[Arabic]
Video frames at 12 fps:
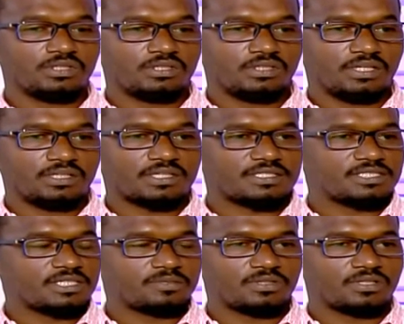يعني
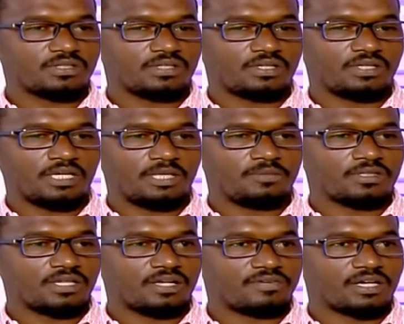كثير من اللاعبين
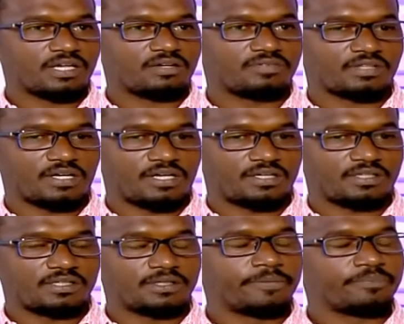الافارقه في الغار
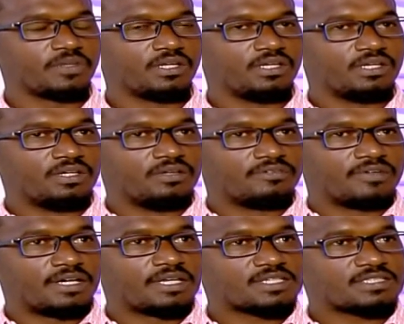هنا
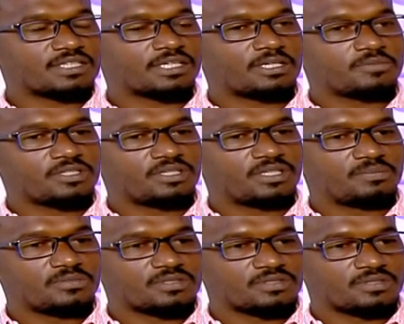فانا استغرب جدا
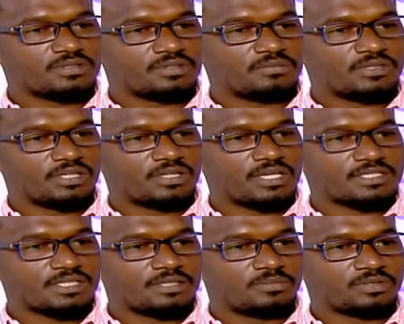من من
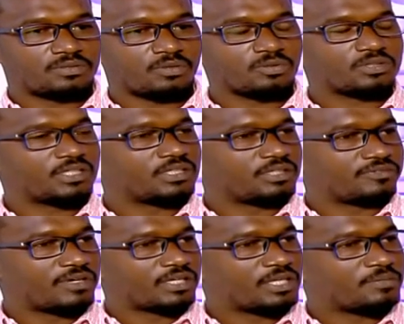الناس اللي بتخط
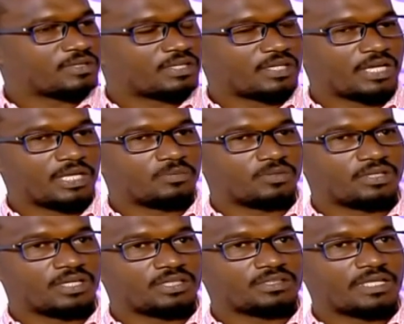الاتفاقيه بين اللاعب
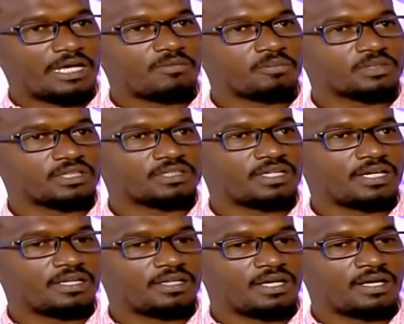والنادي دائما بتضع
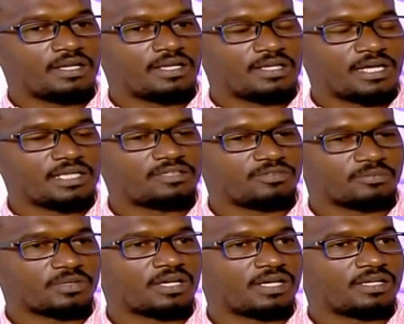النادي في
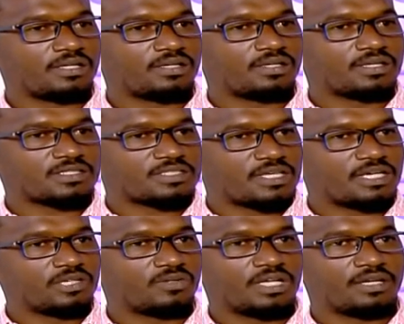المرحله
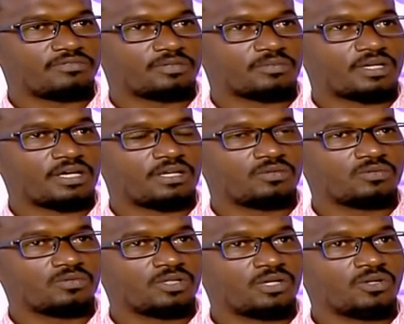الثانيه واللاعب في المرحله الاولى